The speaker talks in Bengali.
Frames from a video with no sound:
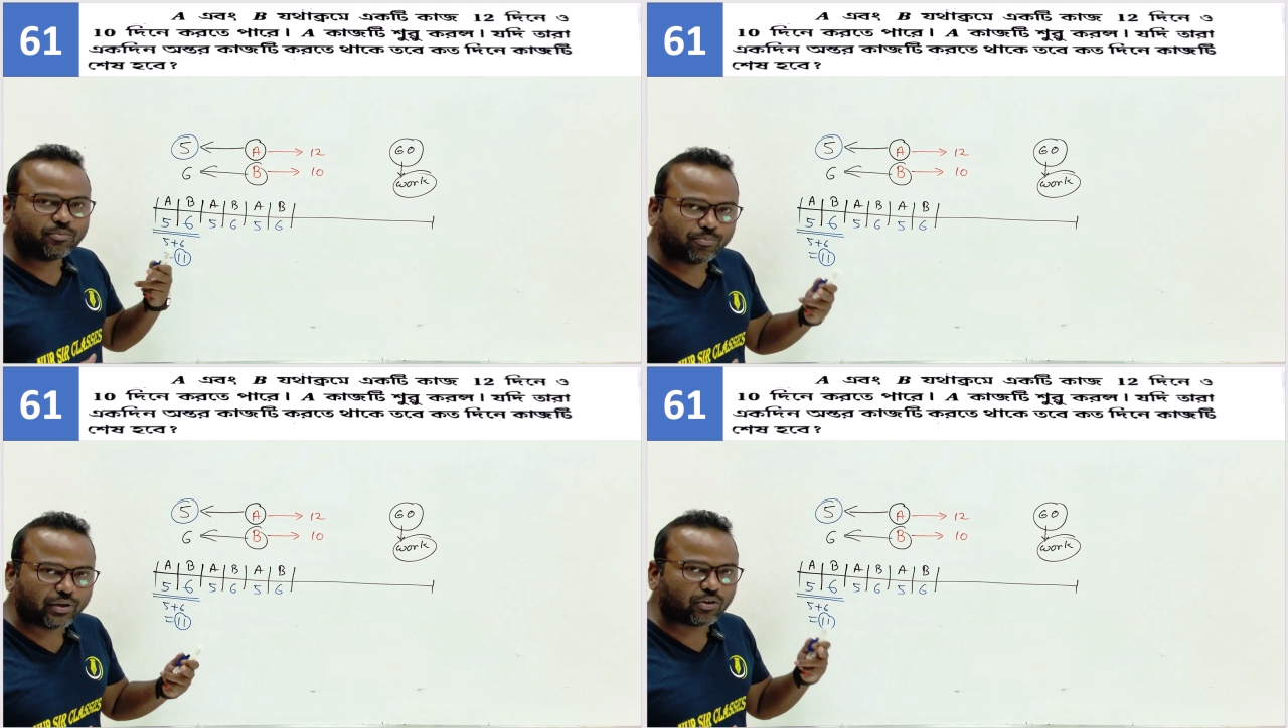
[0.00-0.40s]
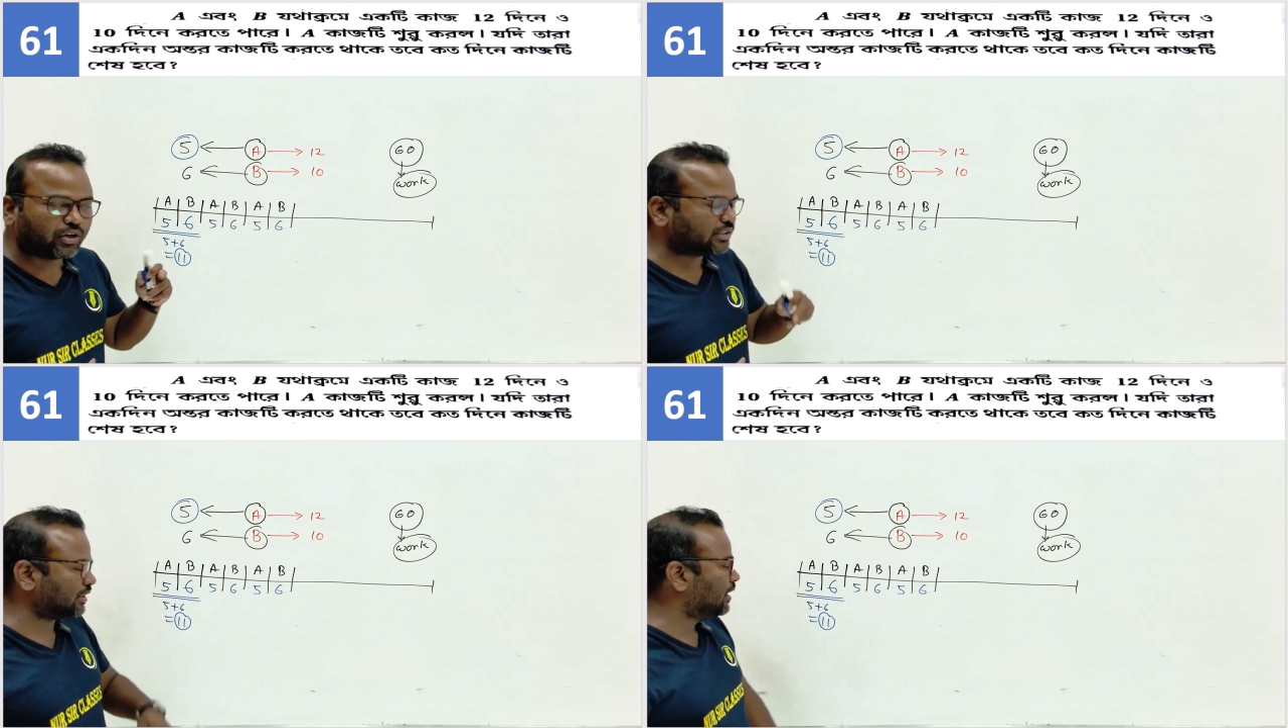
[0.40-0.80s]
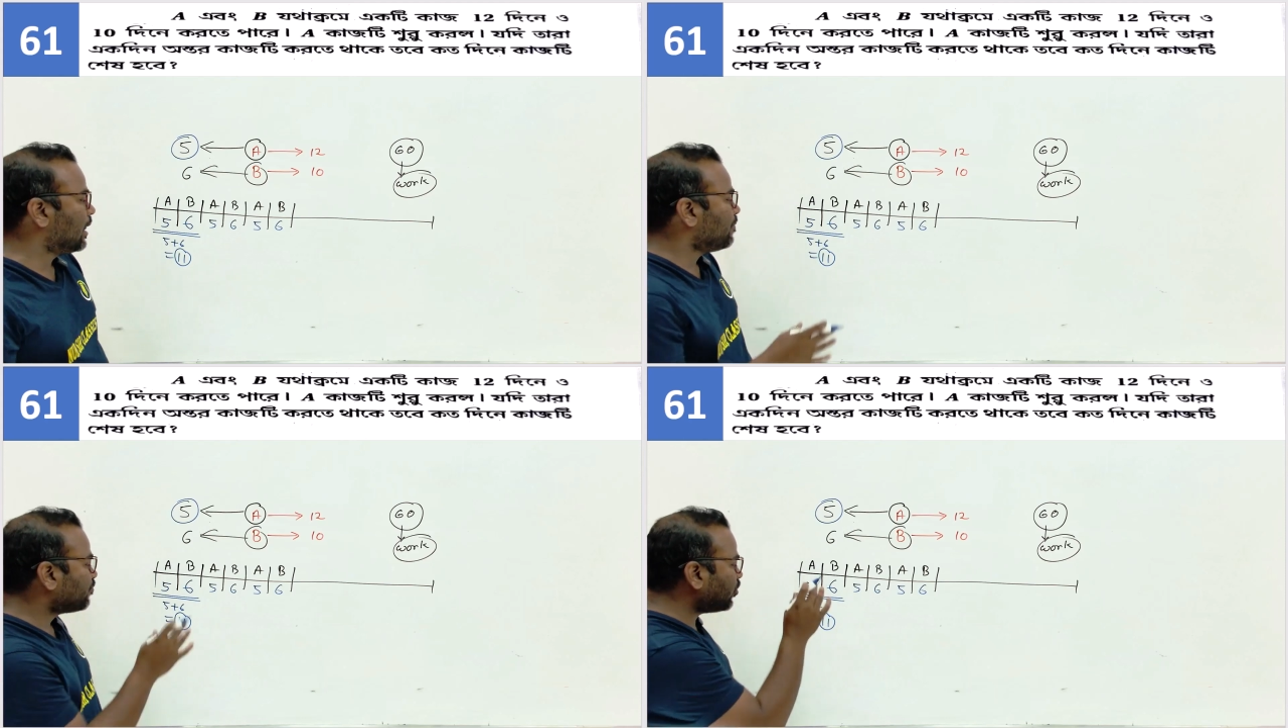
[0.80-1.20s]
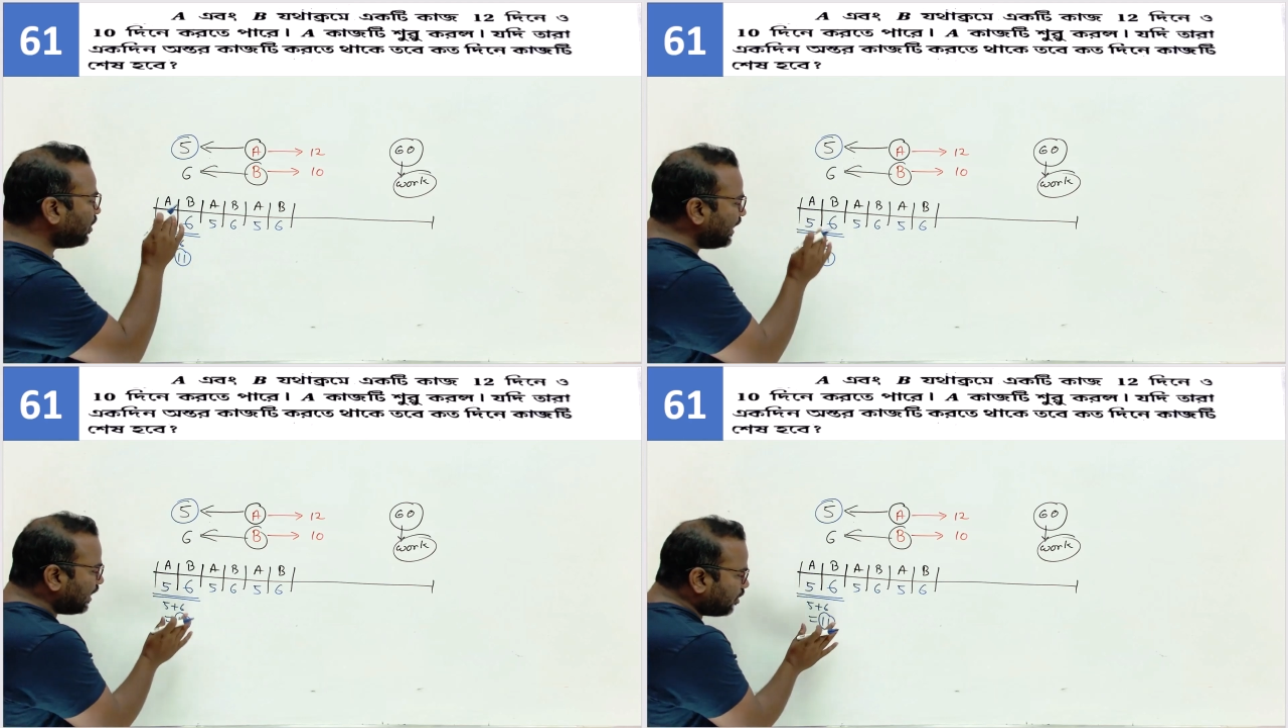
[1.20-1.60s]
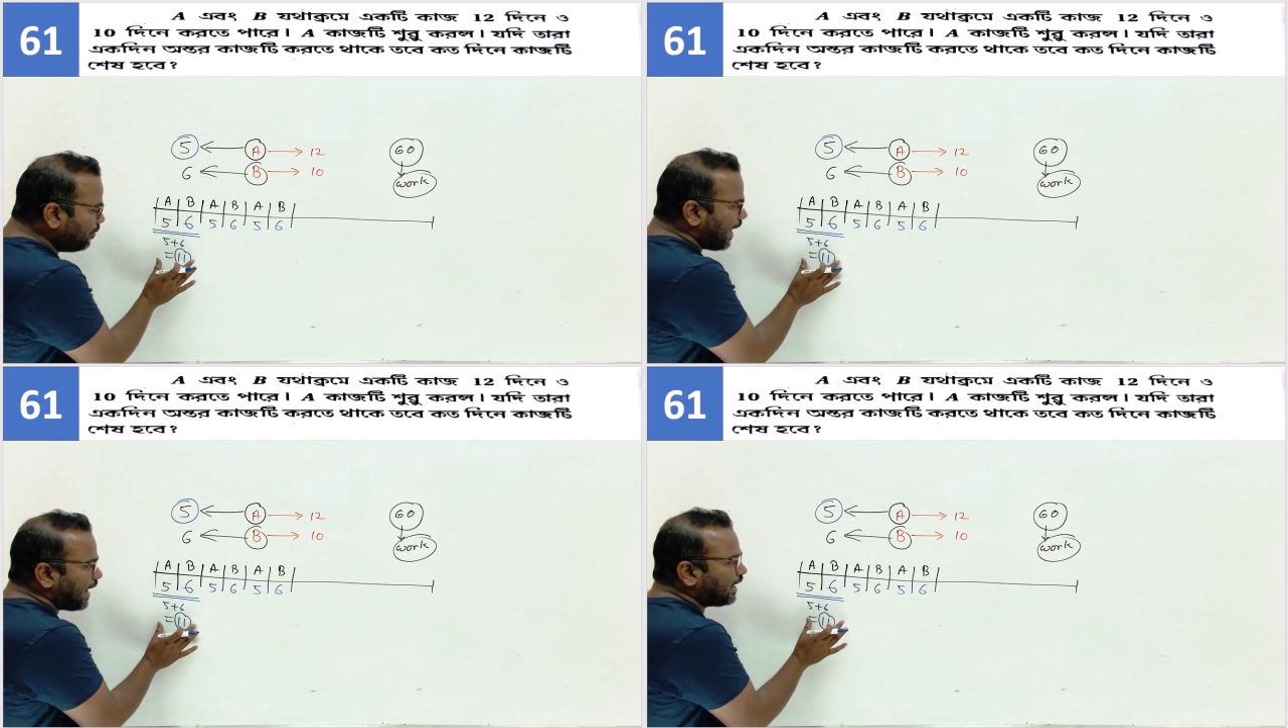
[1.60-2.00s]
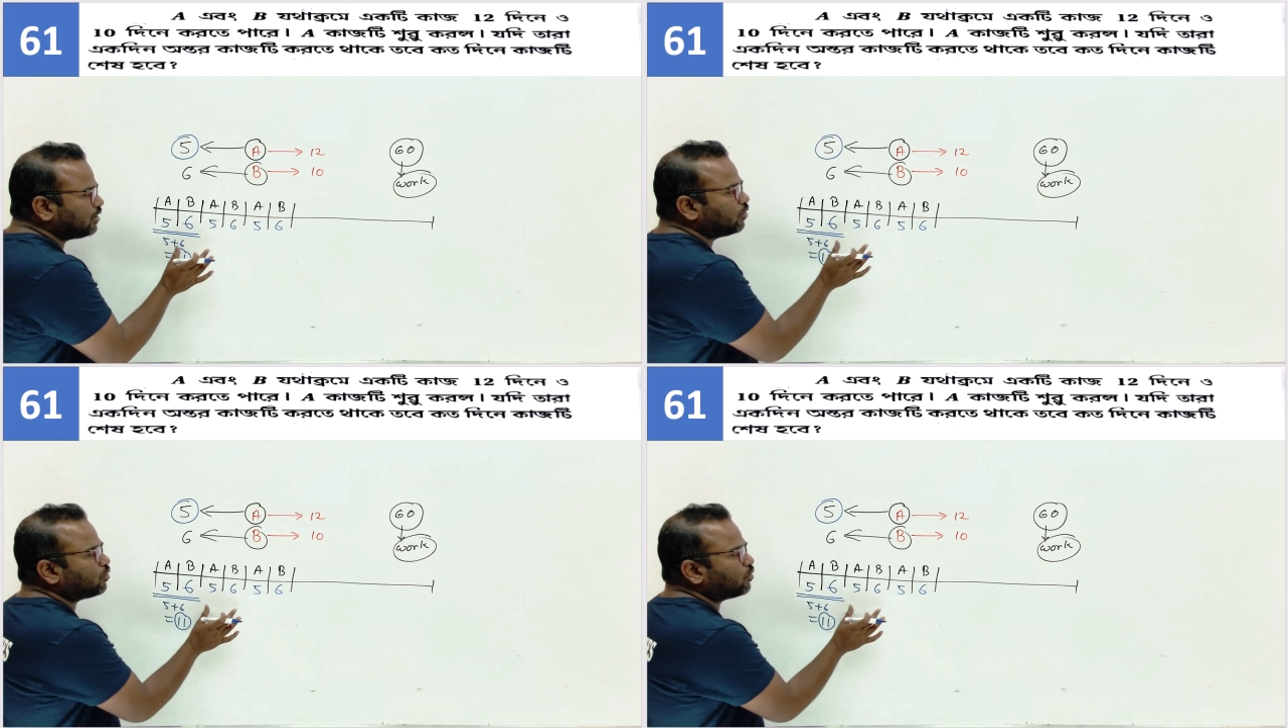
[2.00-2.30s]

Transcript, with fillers: বি করেছে তো এরকম এগারো